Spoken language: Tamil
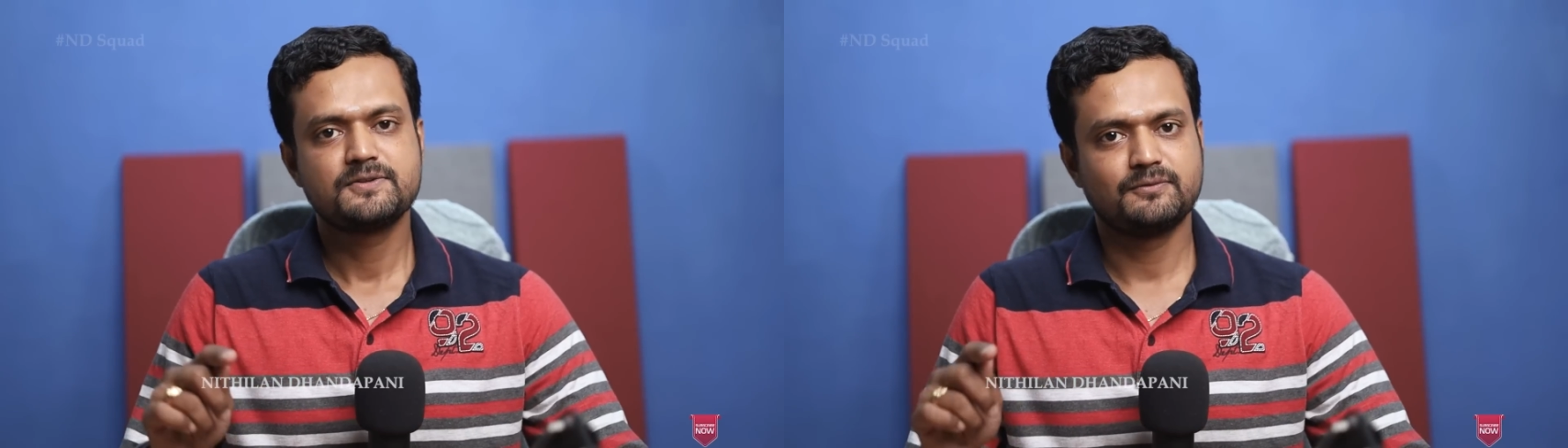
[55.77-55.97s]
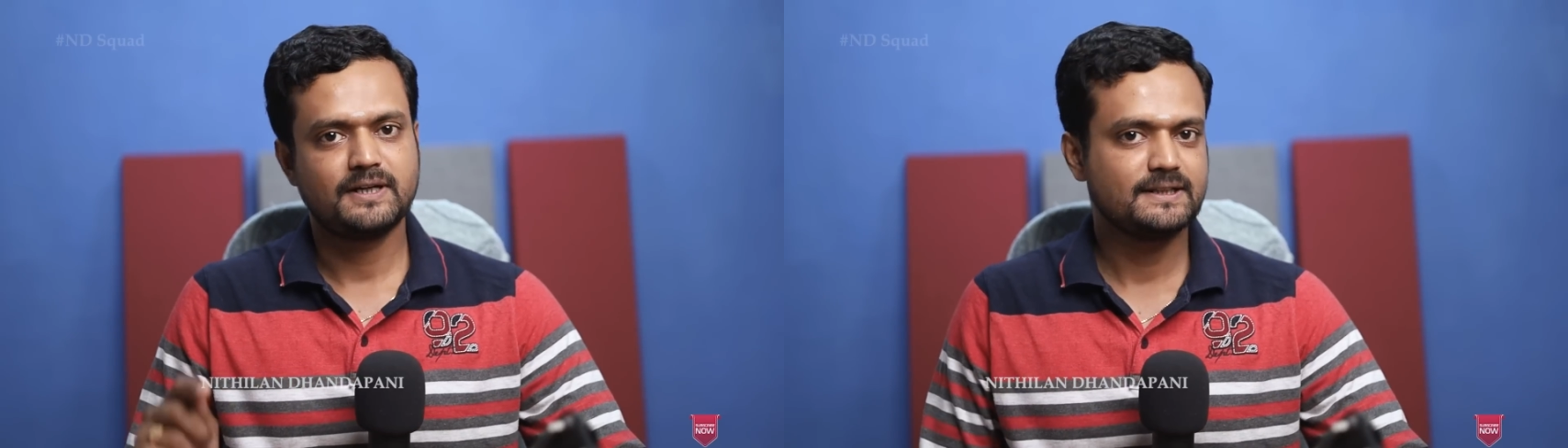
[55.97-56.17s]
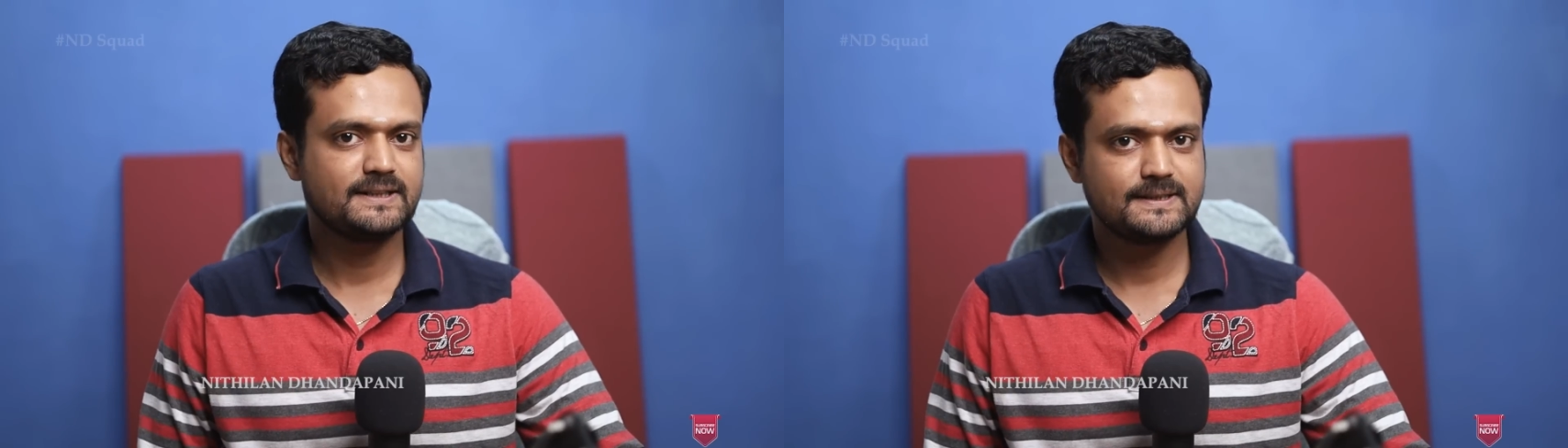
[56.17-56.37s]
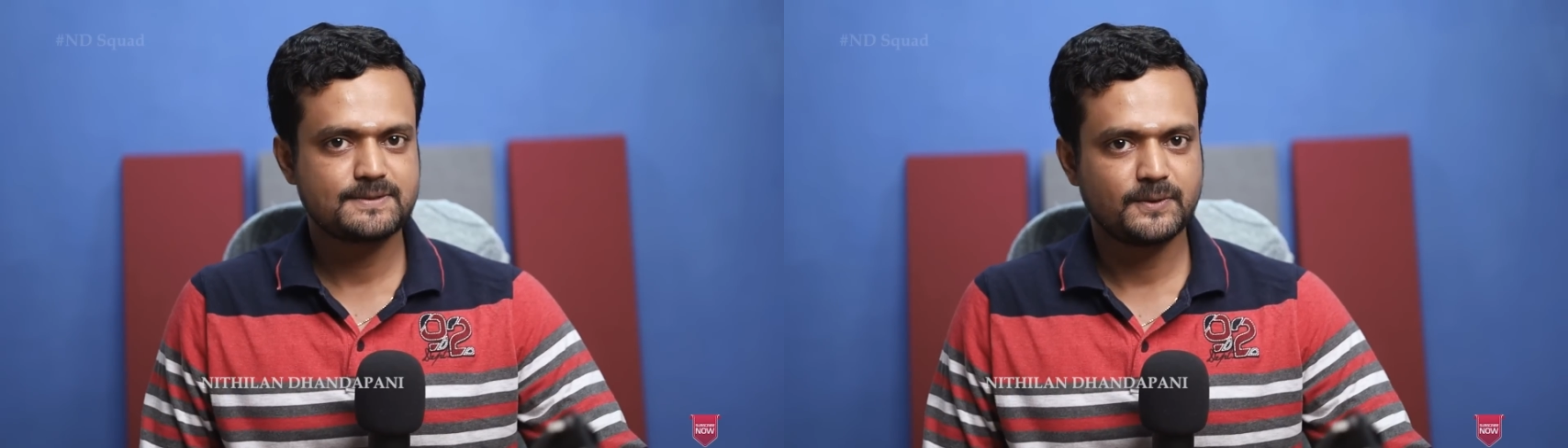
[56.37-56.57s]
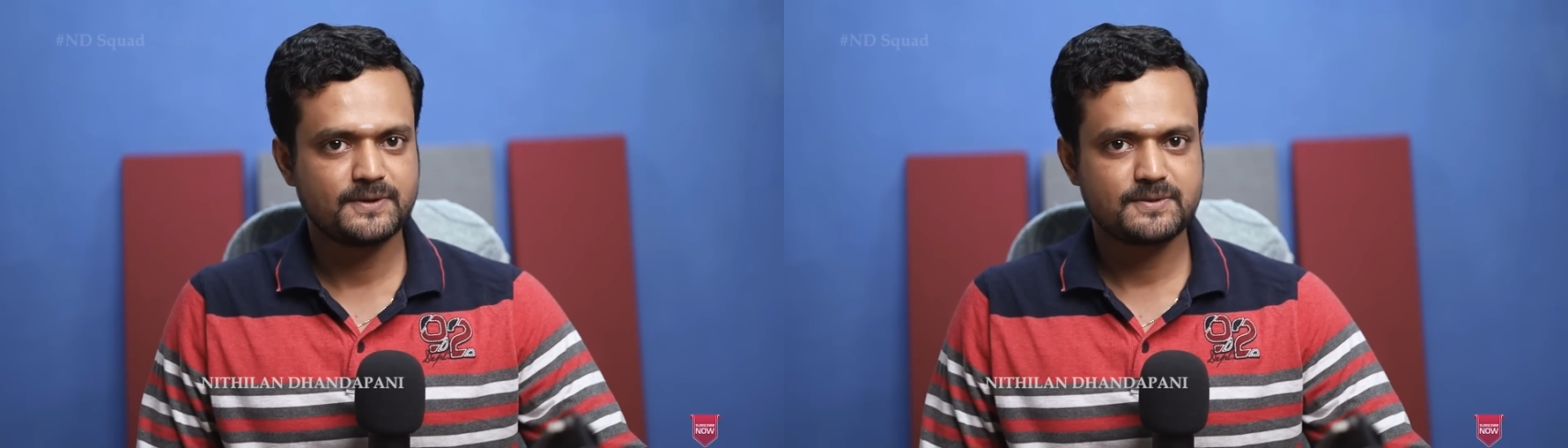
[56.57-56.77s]
ஸோ
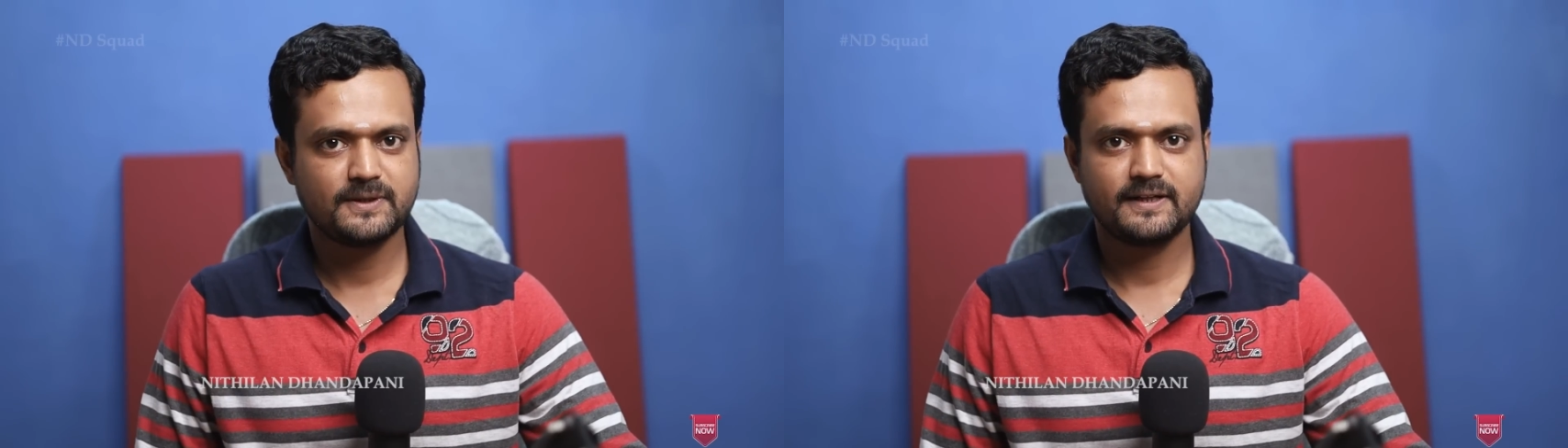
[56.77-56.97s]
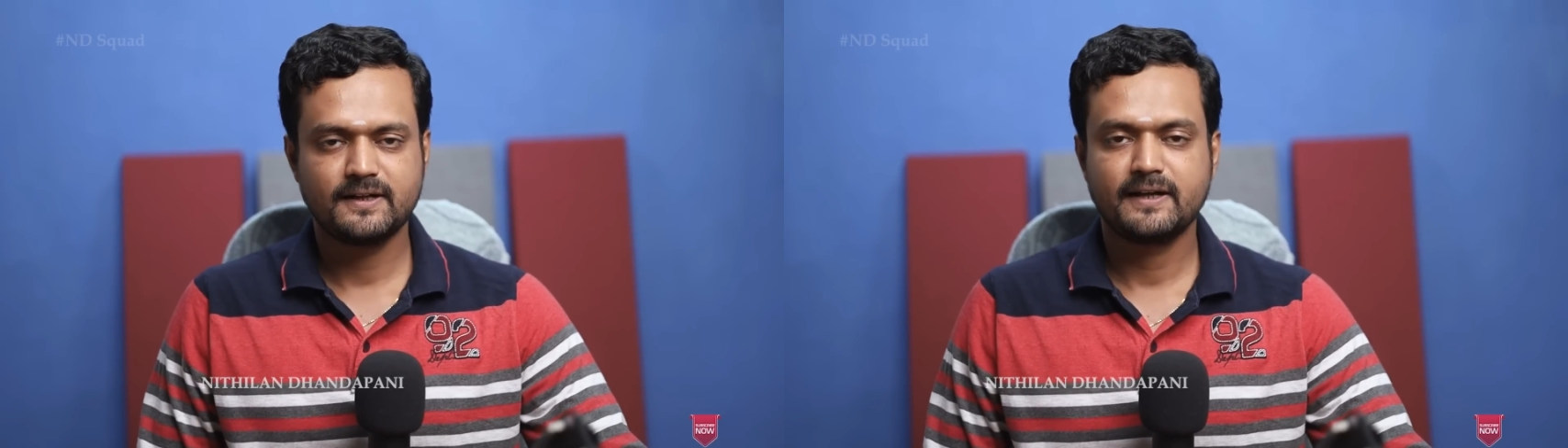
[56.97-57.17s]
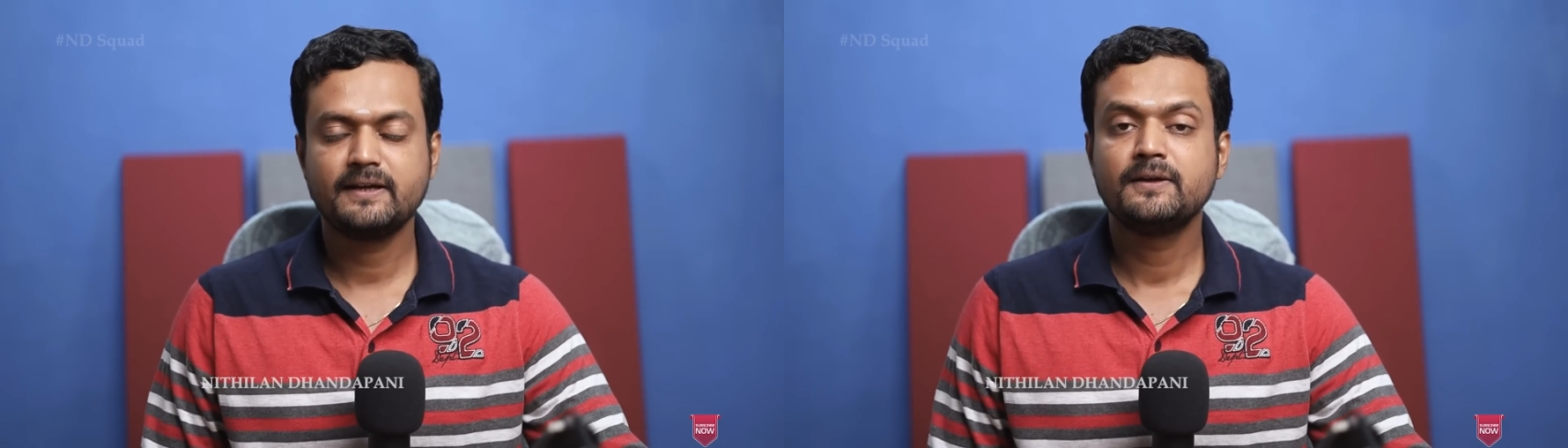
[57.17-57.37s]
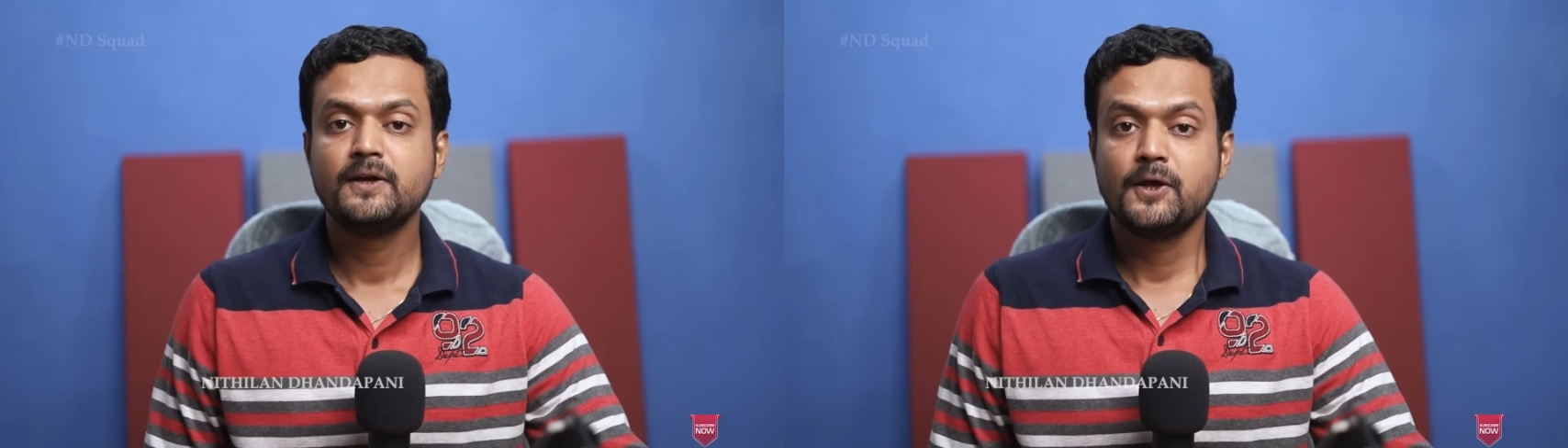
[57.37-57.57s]
வாழ்த்துக்கள் சொல்லுன்னு சொல்லியிருக்காங்க